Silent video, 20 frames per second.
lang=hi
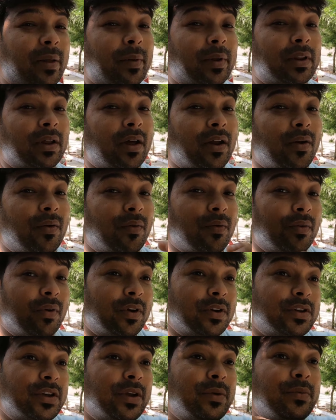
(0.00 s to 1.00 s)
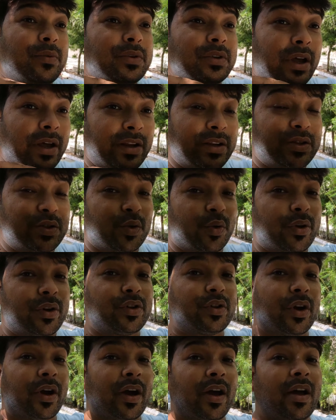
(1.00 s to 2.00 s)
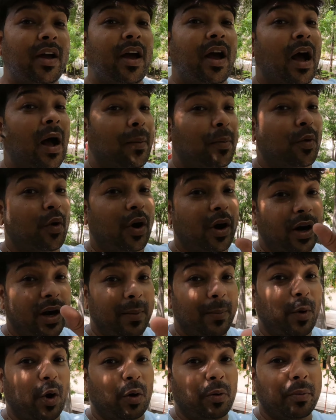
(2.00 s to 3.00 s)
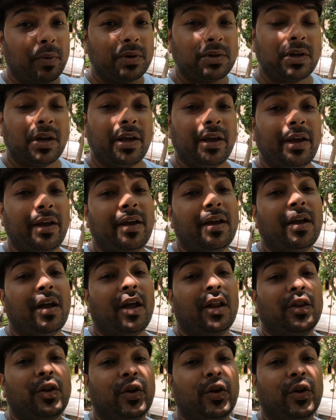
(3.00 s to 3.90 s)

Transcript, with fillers: बात बता रहा हूँ इसकी सारी स्टोरी जो है आपको अगले ब्लॉग में चलेगी